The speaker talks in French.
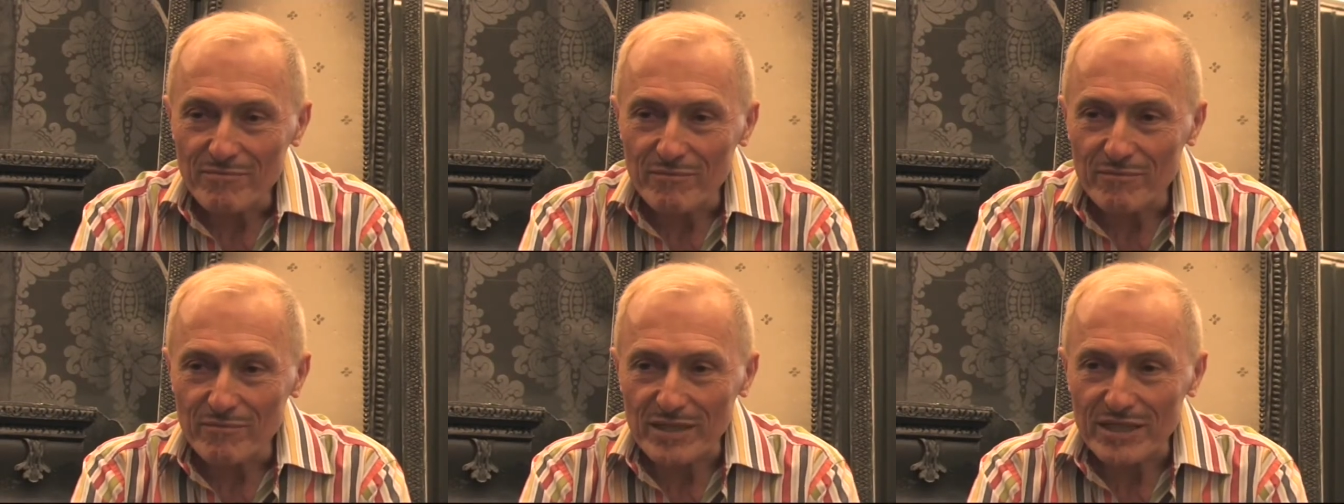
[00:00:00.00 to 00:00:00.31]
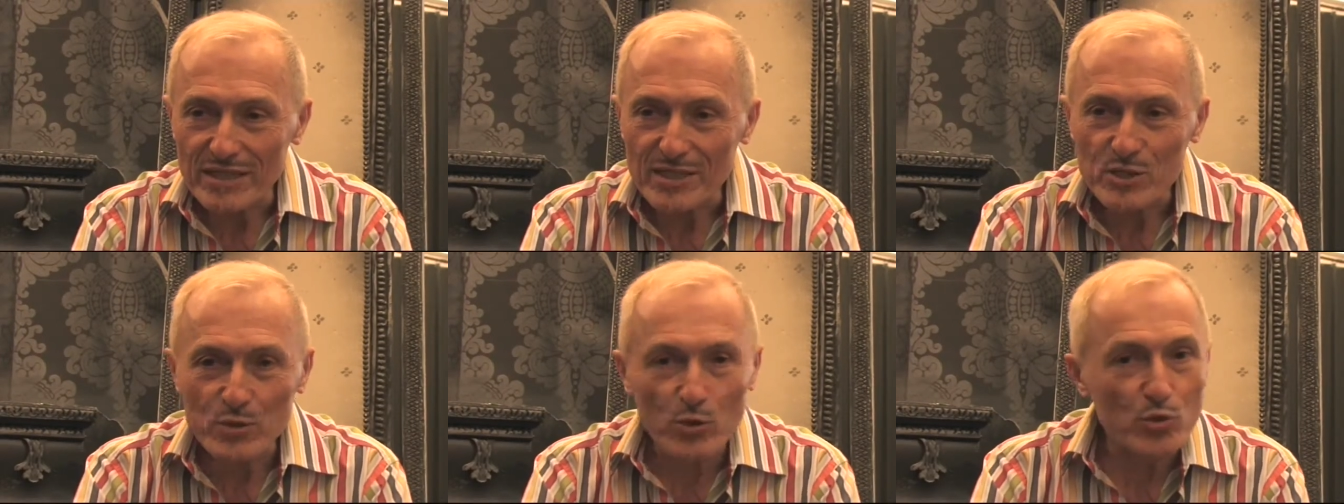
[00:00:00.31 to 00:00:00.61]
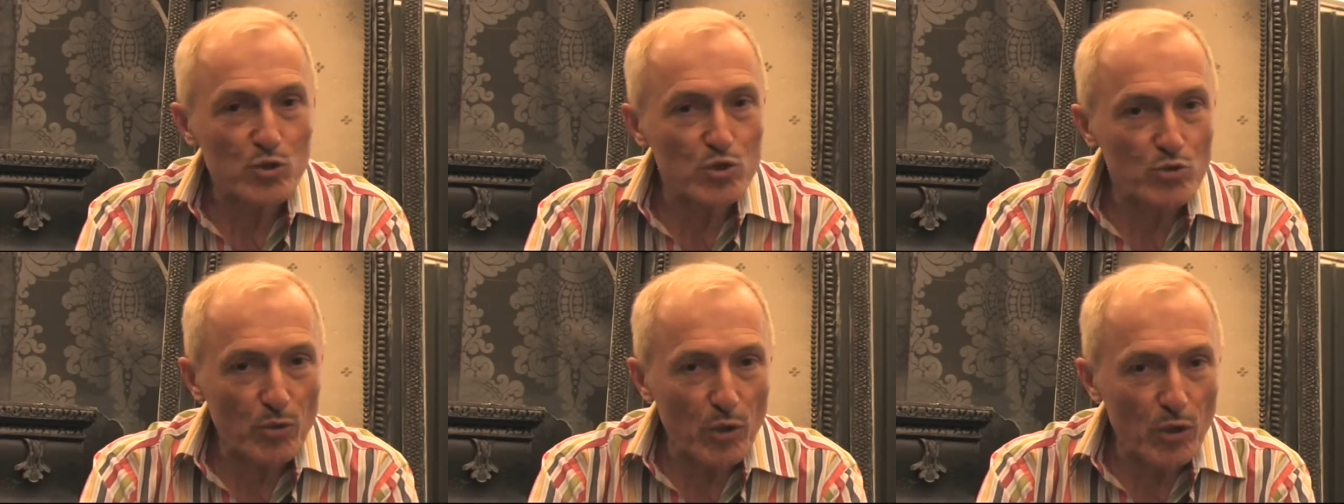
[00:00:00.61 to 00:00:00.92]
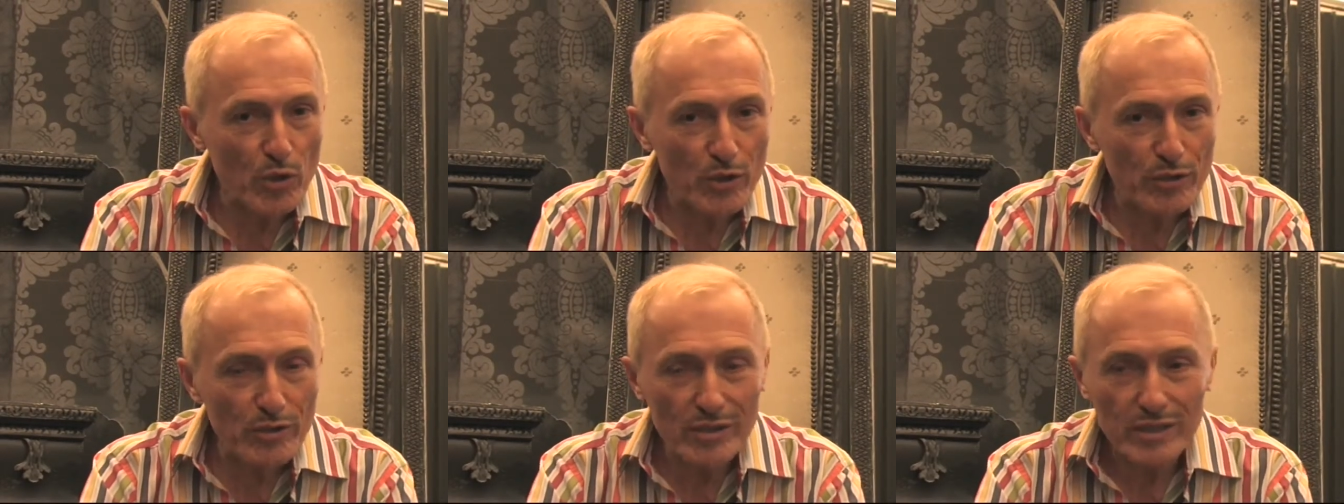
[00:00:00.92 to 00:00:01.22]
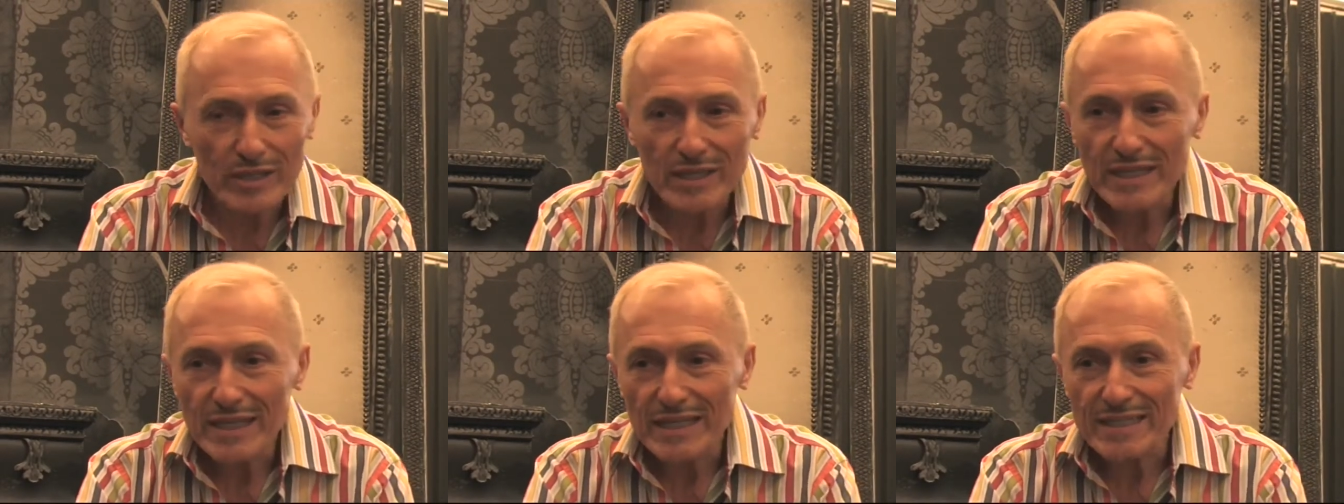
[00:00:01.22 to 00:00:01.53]
mais qui sont joueurs,
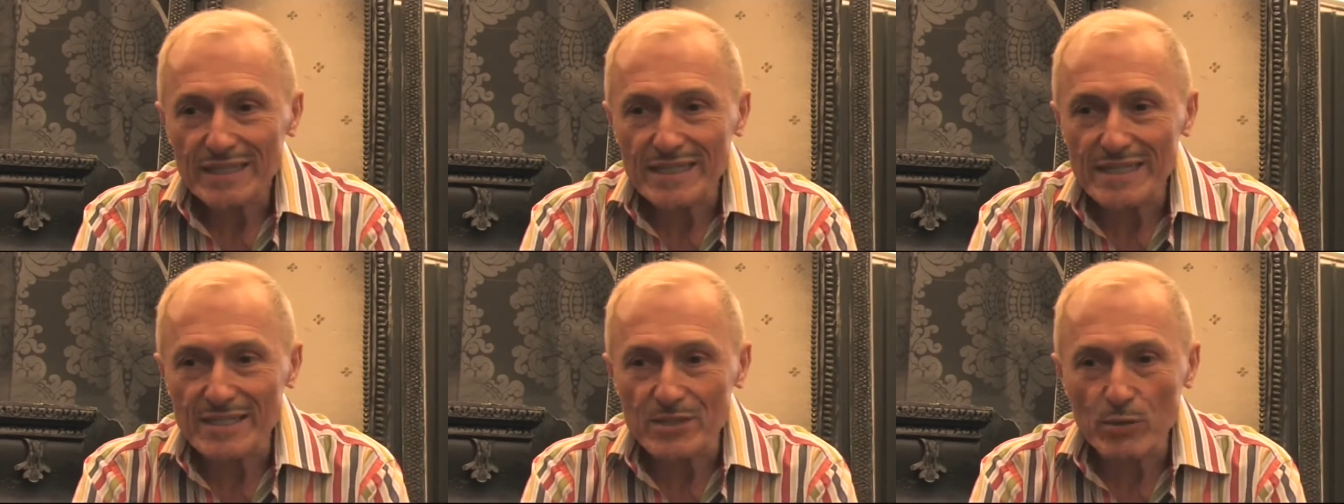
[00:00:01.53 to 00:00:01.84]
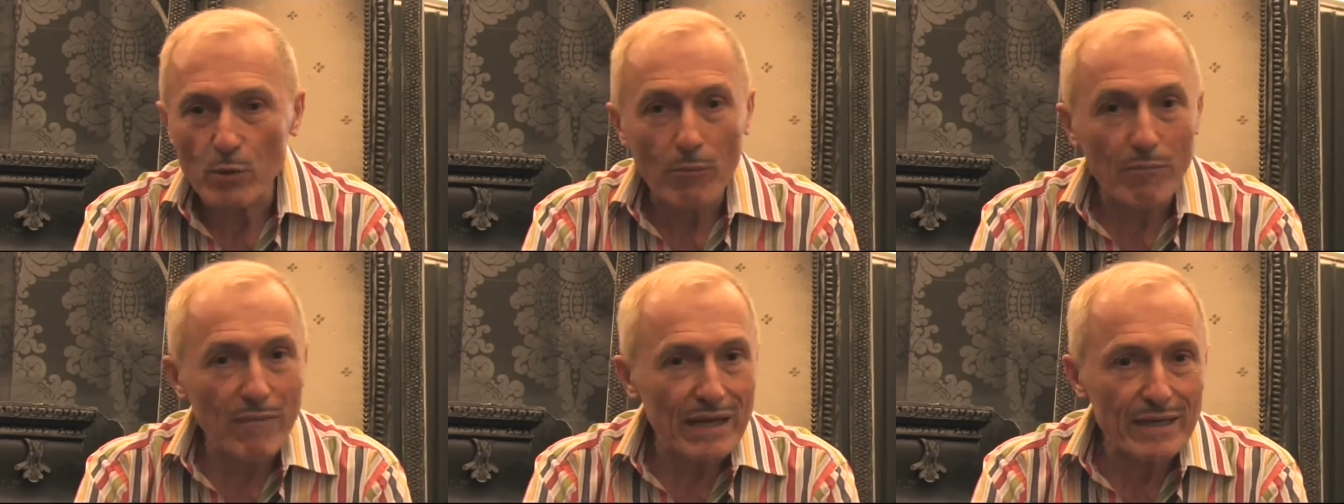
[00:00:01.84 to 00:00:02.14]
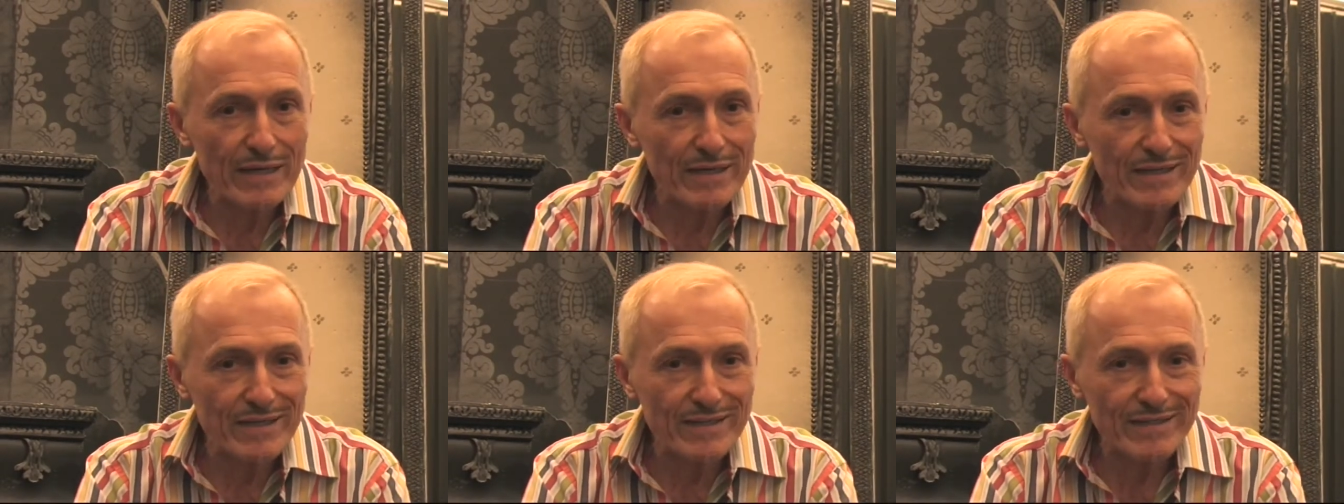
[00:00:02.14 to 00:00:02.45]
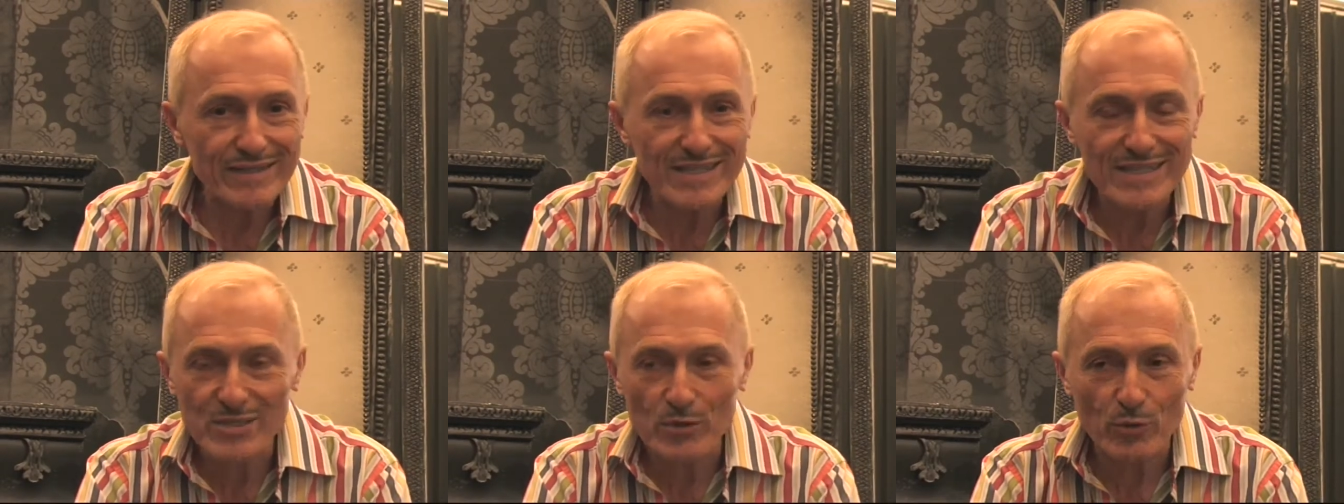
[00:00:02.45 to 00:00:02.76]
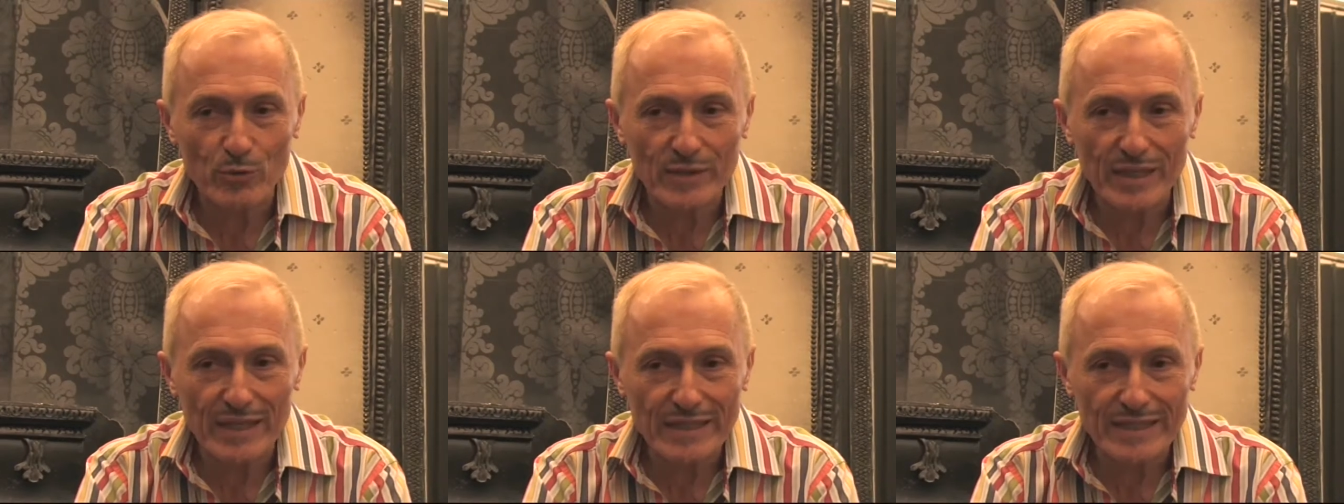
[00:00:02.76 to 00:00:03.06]
qui sont malins, qui
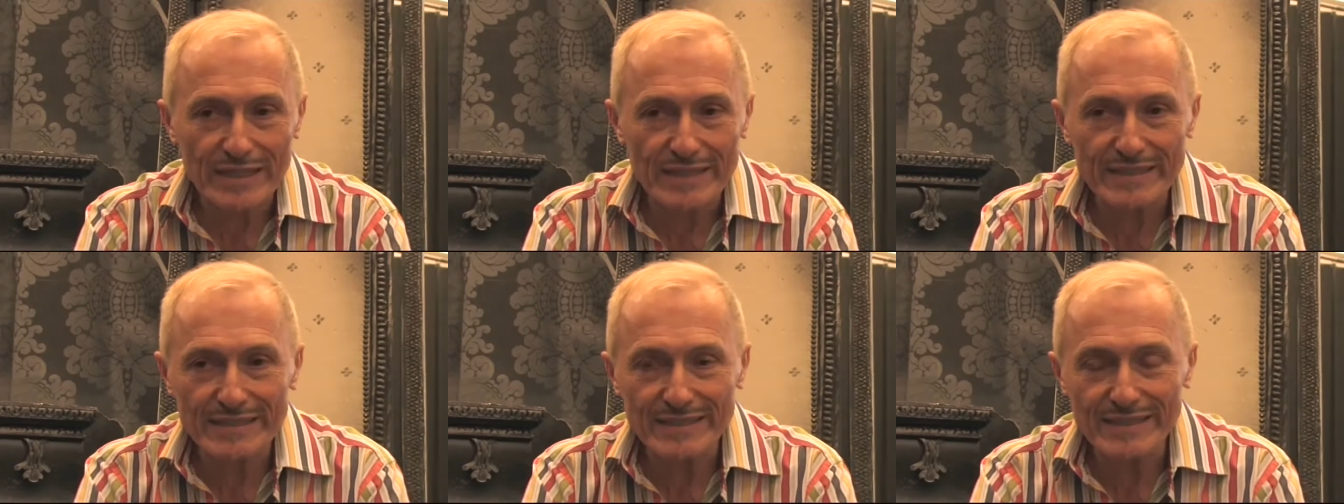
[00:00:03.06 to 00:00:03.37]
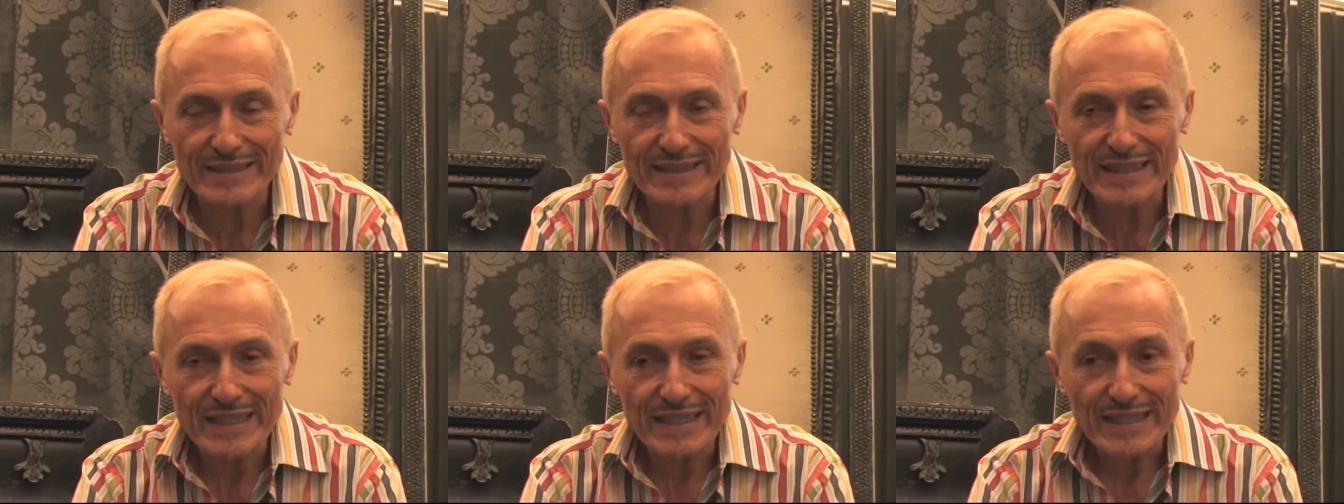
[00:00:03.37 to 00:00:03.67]
sont taquins,